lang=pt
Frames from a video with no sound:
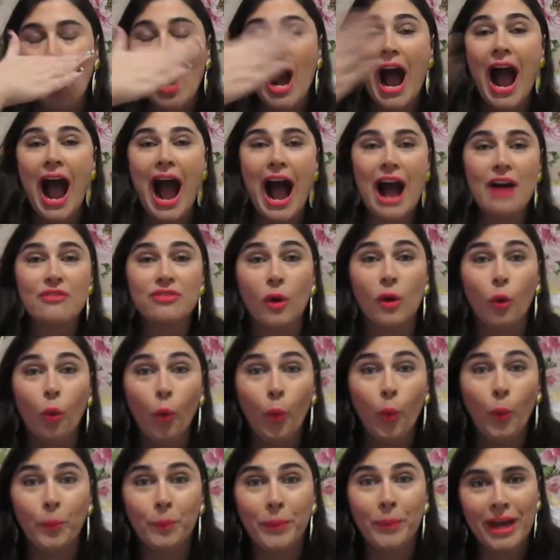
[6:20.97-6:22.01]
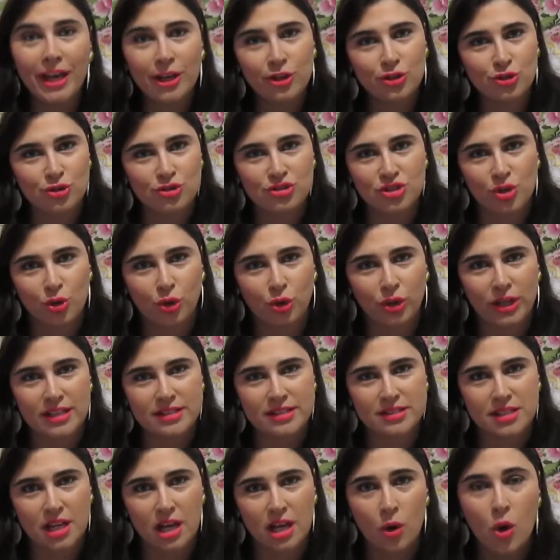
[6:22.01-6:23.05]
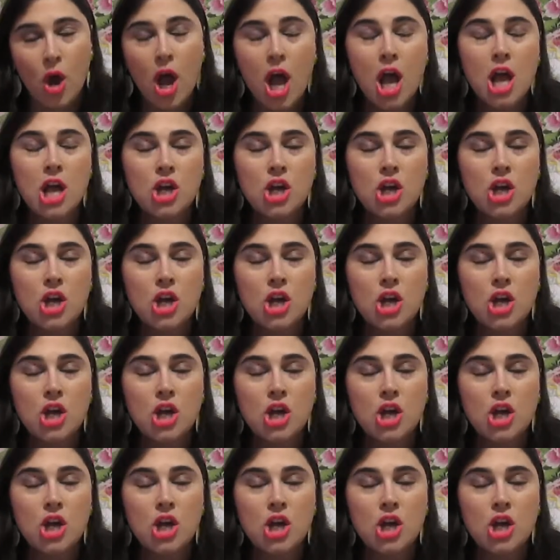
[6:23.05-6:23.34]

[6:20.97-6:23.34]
Rafa, um beijo no seu coração.